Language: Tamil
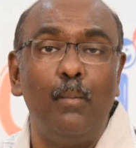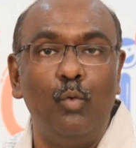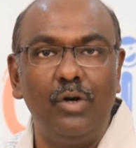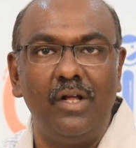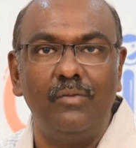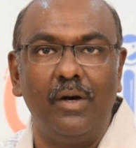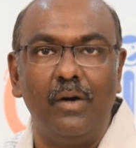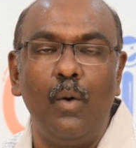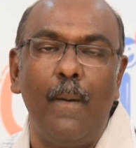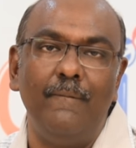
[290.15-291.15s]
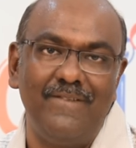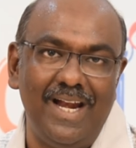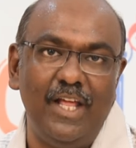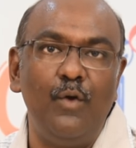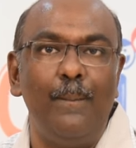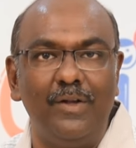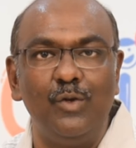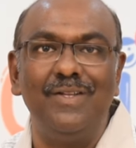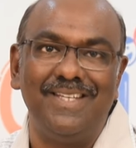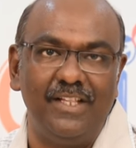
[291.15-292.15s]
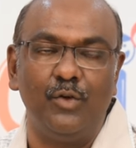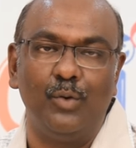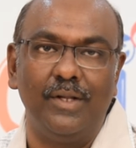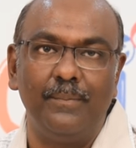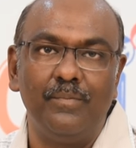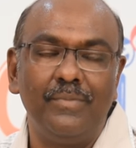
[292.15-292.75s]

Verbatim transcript: மூணாவது வாரம் வெள்ளையும் மஞ்சளும் சேர்த்து கொடுங்க